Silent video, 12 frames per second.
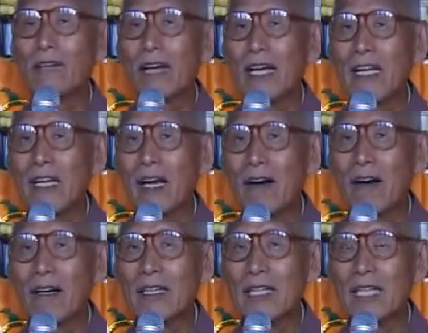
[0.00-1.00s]
的飞
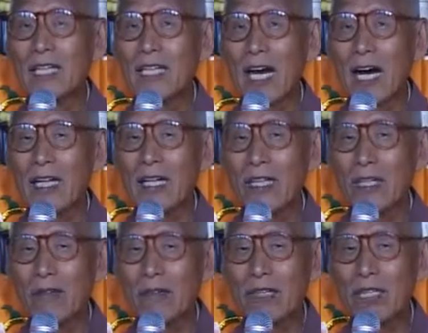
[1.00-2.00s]
鸟，地下的
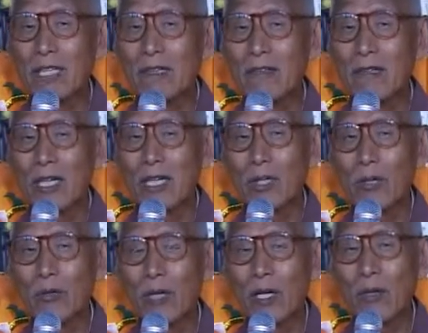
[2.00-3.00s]
走兽，
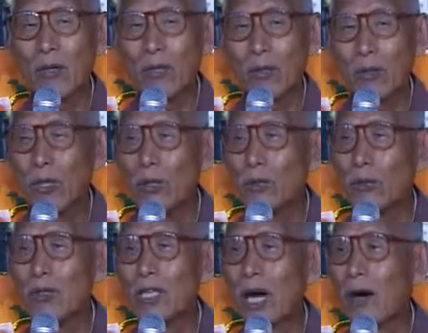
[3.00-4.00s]
水流的水
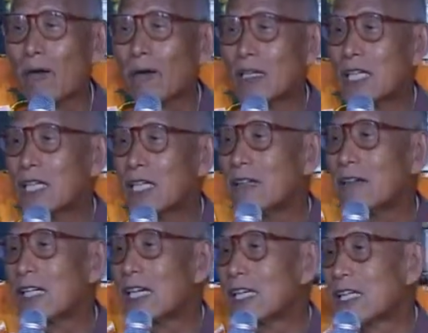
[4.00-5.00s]
族，都是
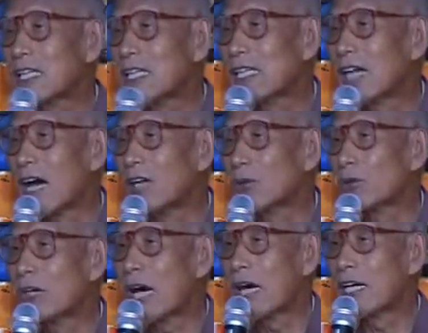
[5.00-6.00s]
由这个四大
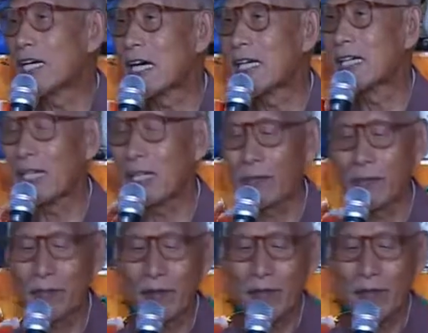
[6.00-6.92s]
组合而成的。